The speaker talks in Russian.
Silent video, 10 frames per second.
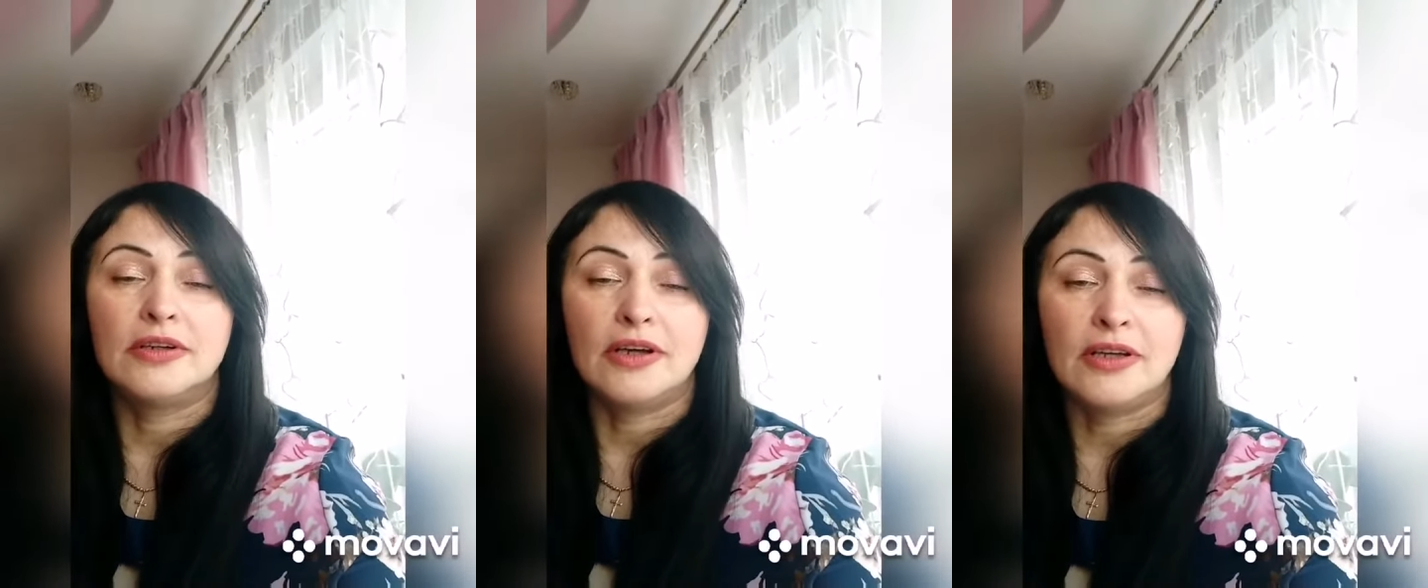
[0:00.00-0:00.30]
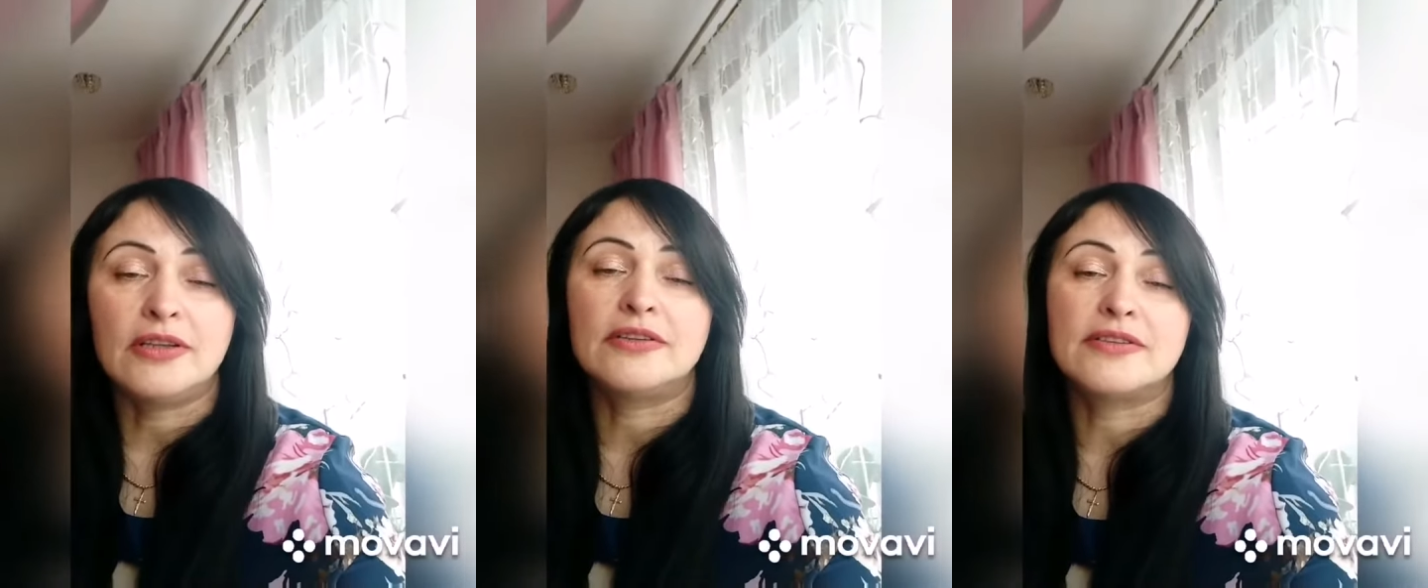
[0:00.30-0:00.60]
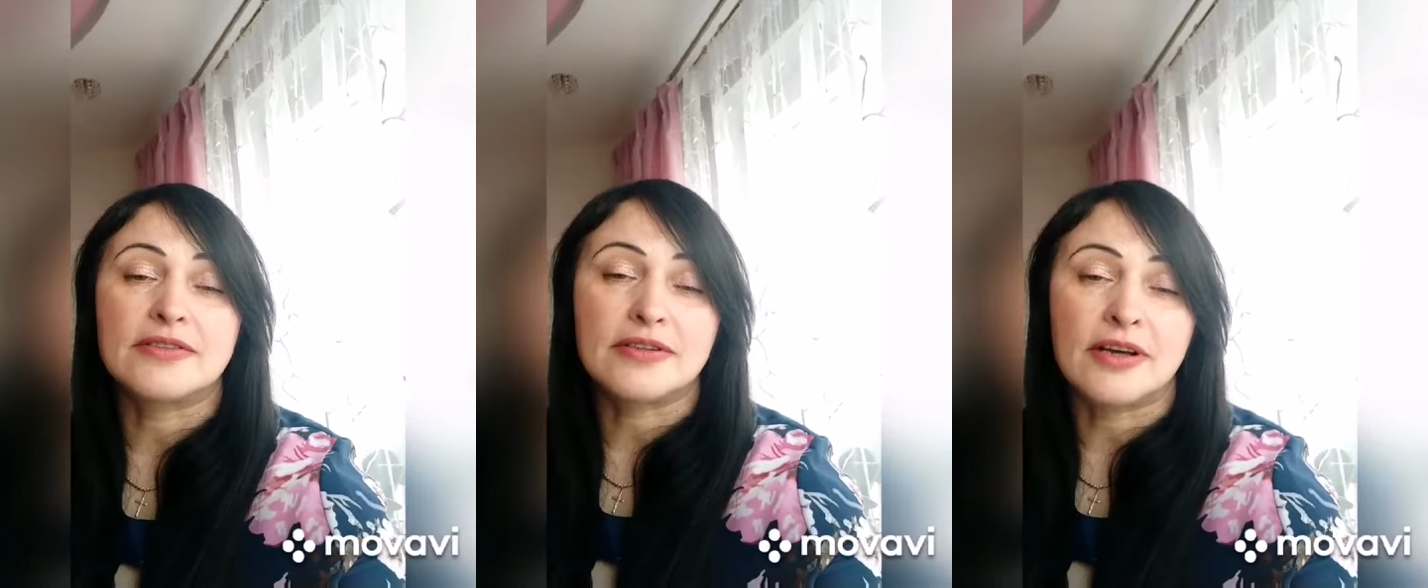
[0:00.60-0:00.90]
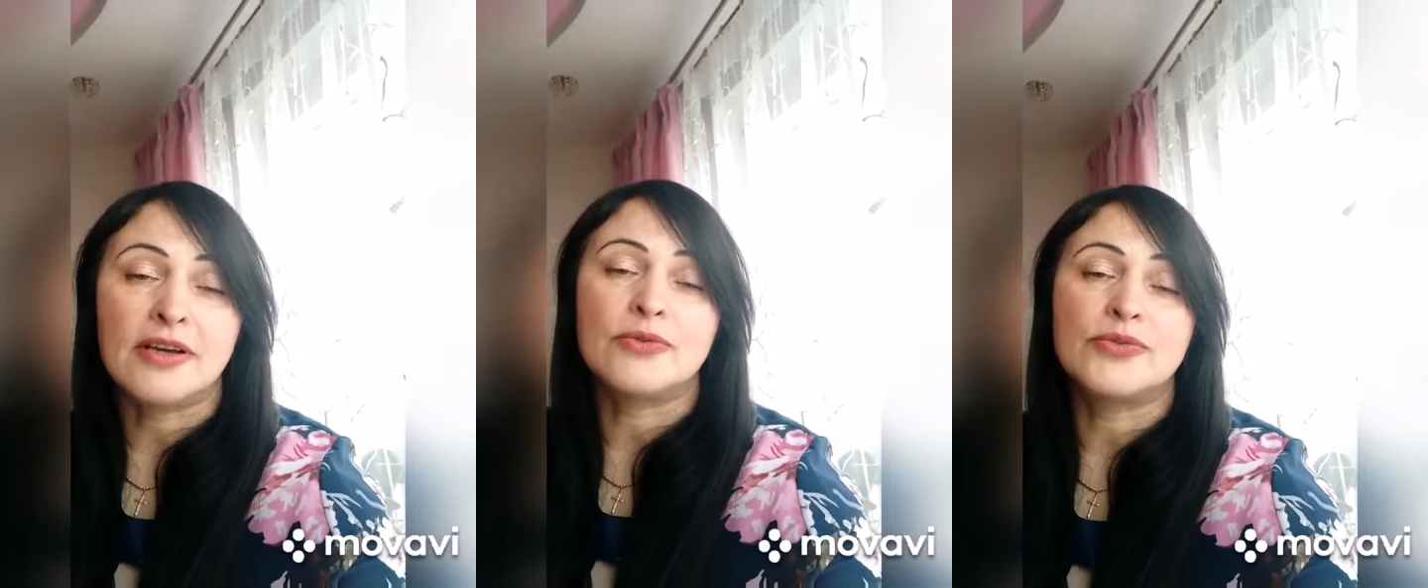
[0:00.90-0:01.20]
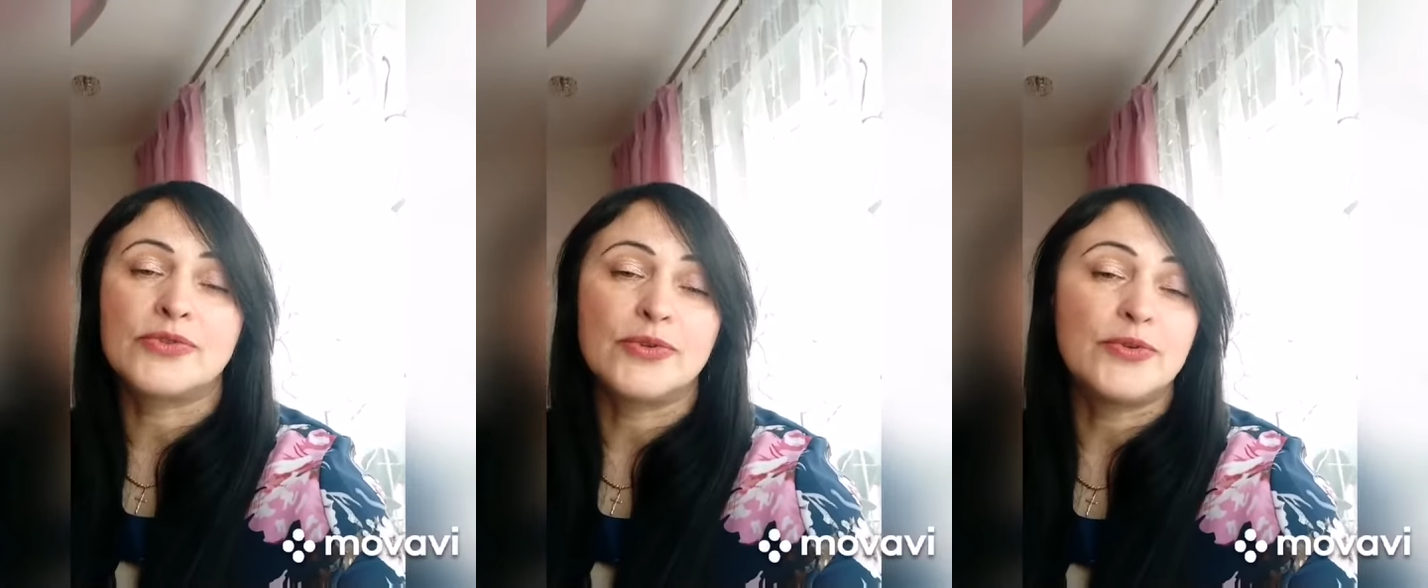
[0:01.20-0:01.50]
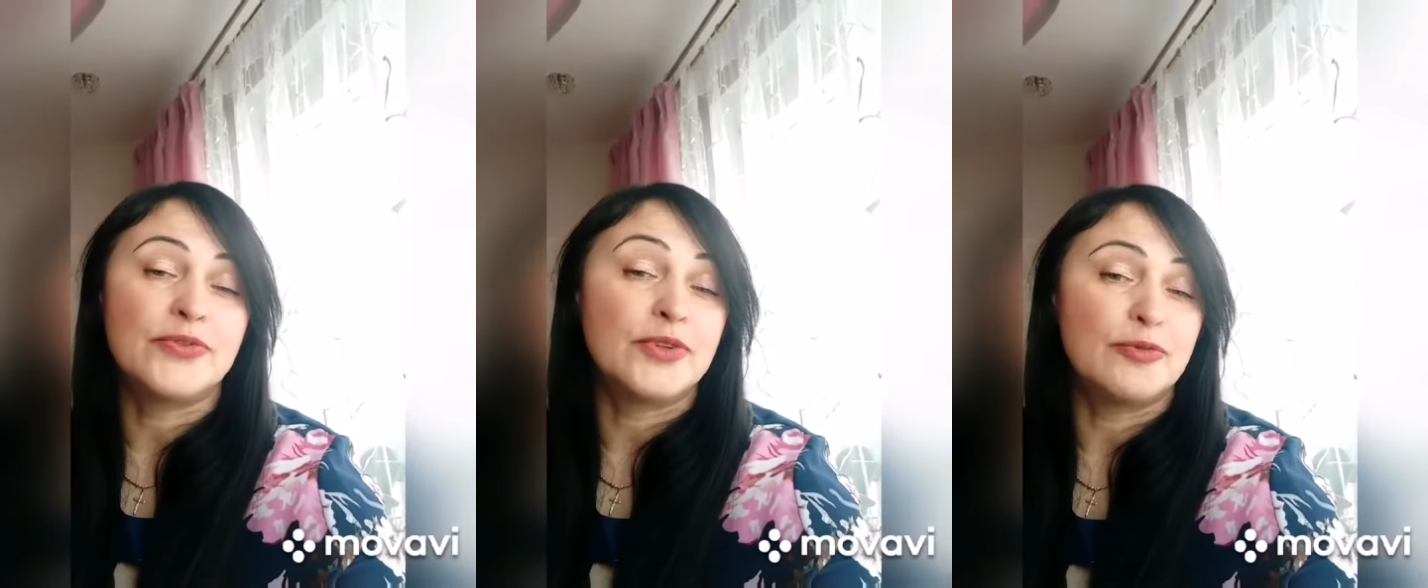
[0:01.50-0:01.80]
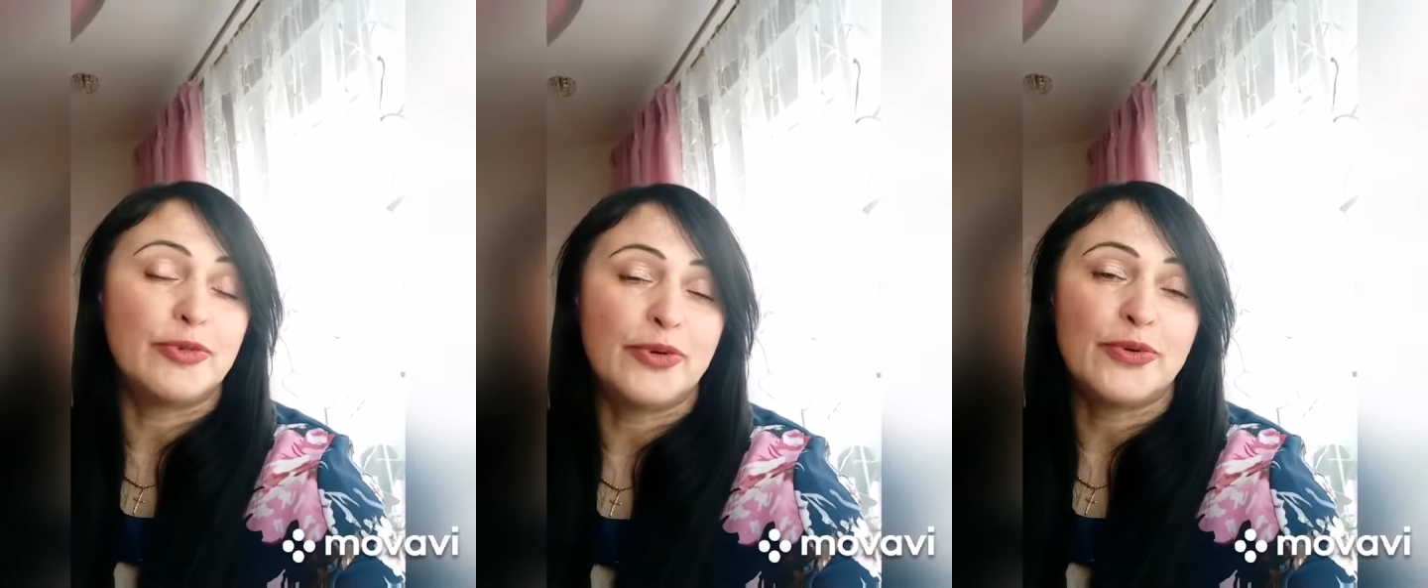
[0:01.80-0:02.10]
Я таскаю, словно
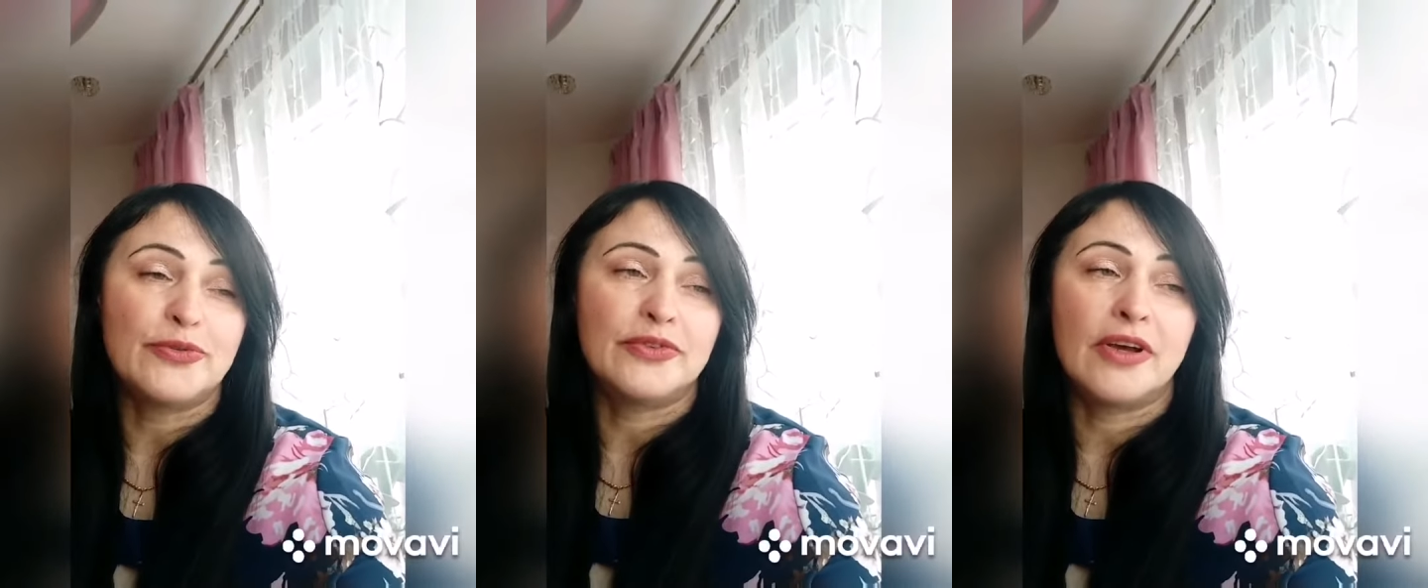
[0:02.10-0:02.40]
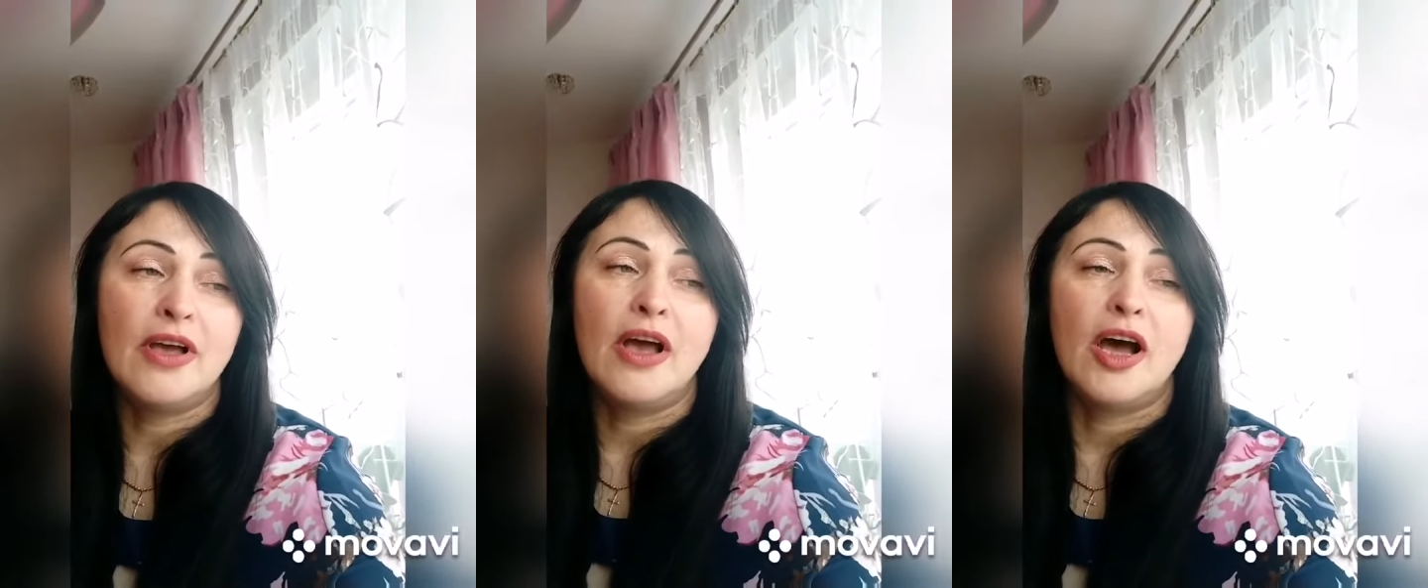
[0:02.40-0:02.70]
бревна,